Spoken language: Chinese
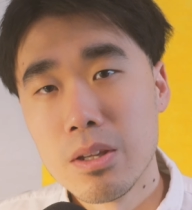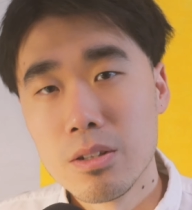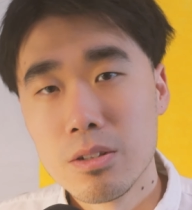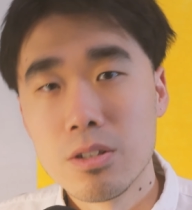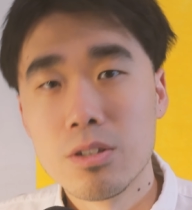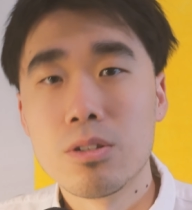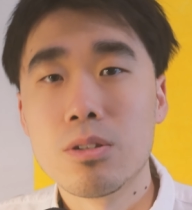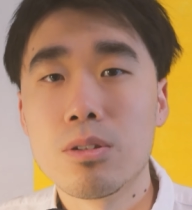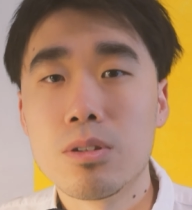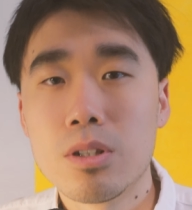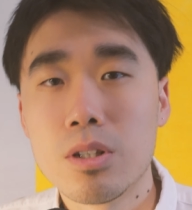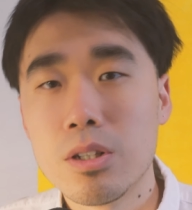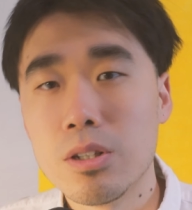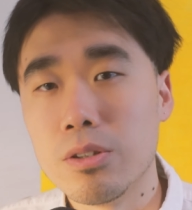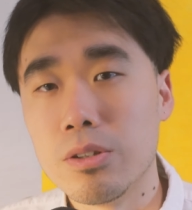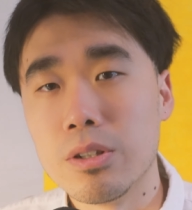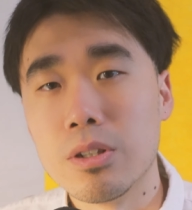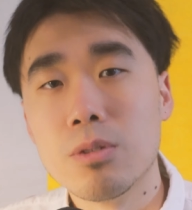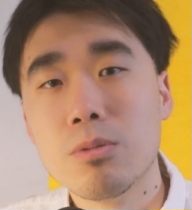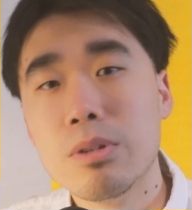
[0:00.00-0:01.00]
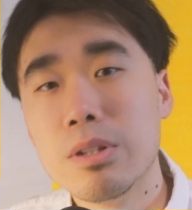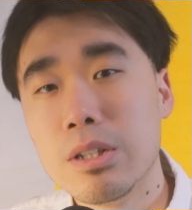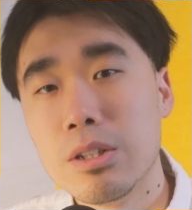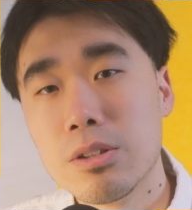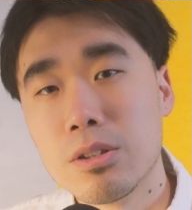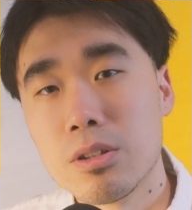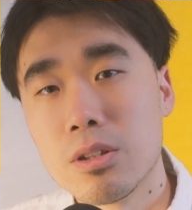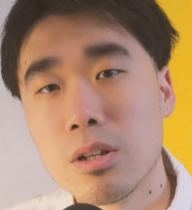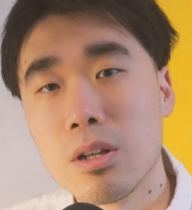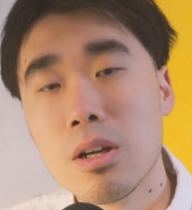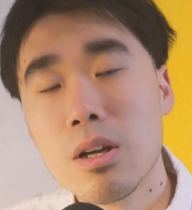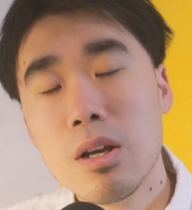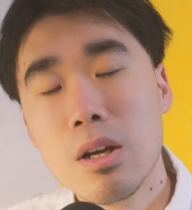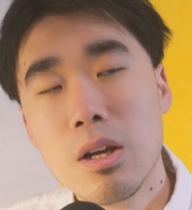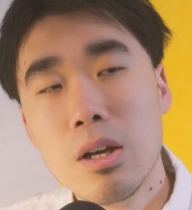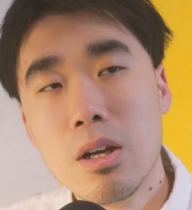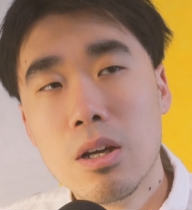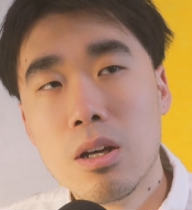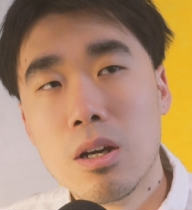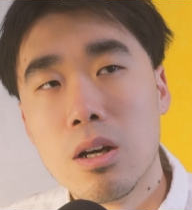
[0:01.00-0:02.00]
这就是有一个问题，就是，
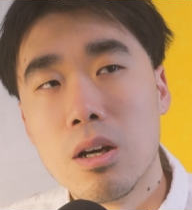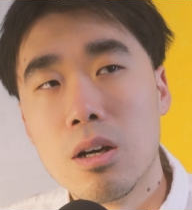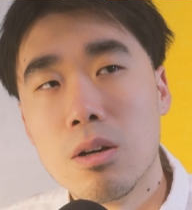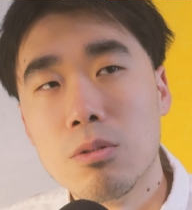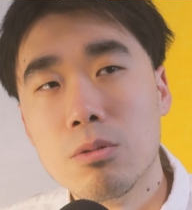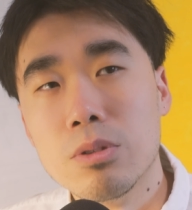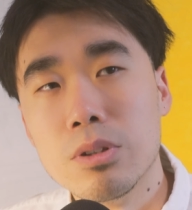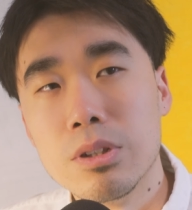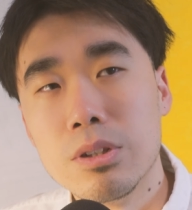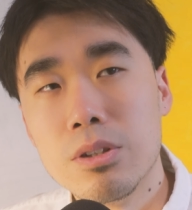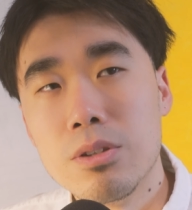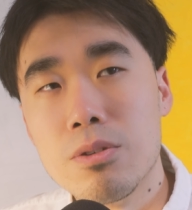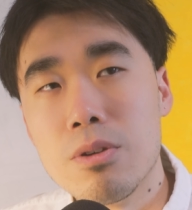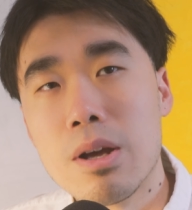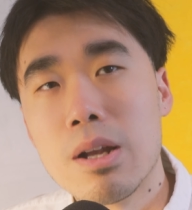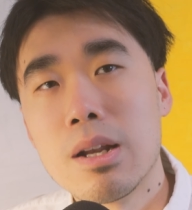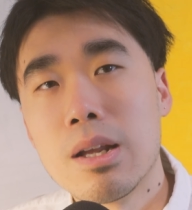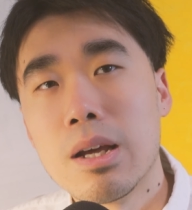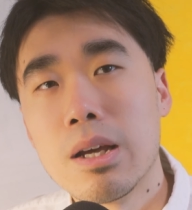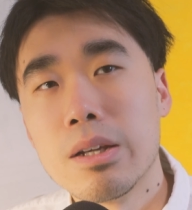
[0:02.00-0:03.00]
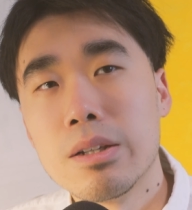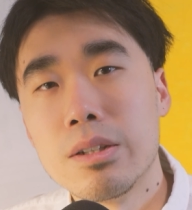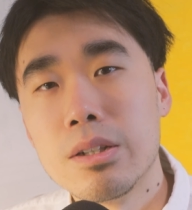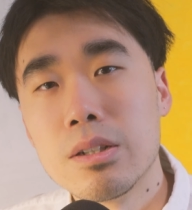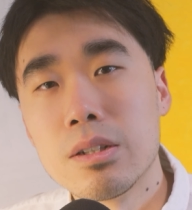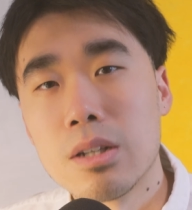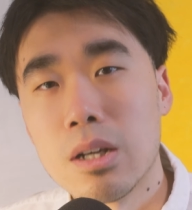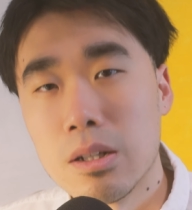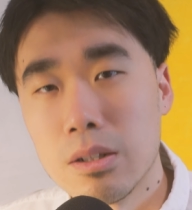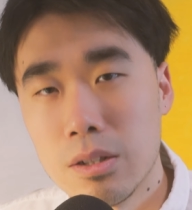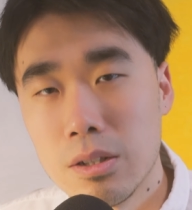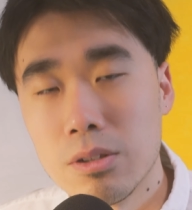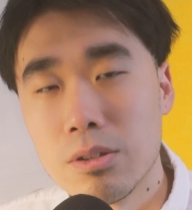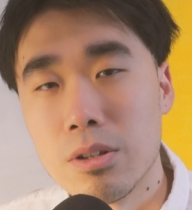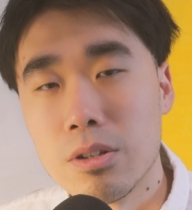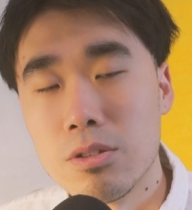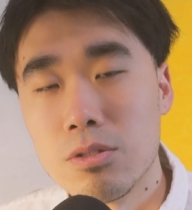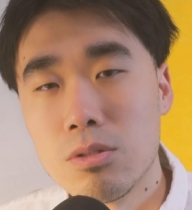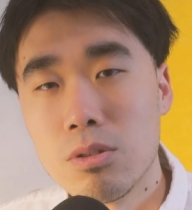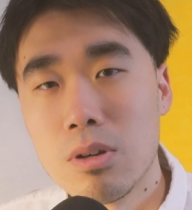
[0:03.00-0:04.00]
啊，我原来经常听有
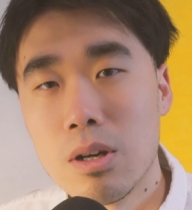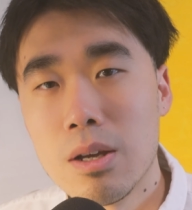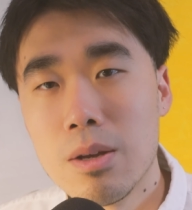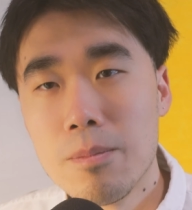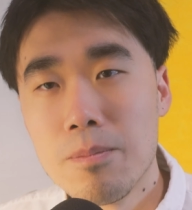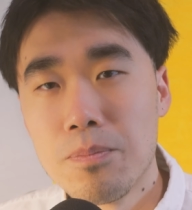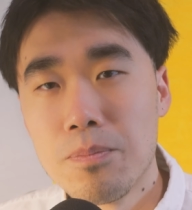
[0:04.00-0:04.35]
人说。